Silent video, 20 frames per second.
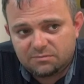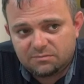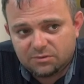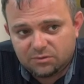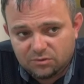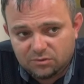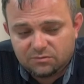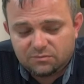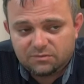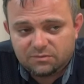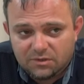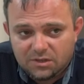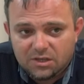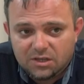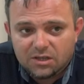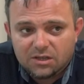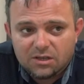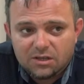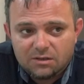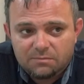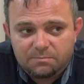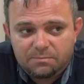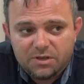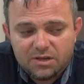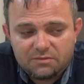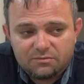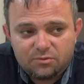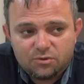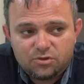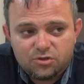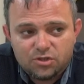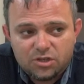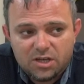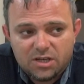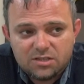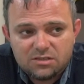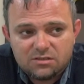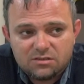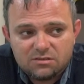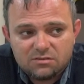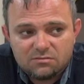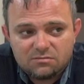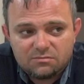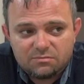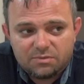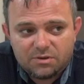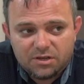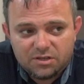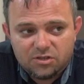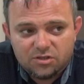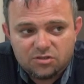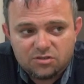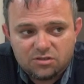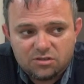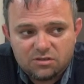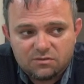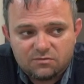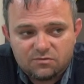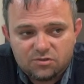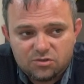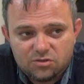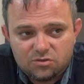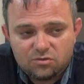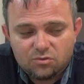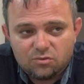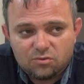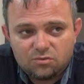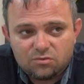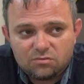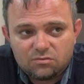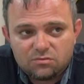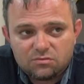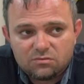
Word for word: А потом первую часть, практически всю,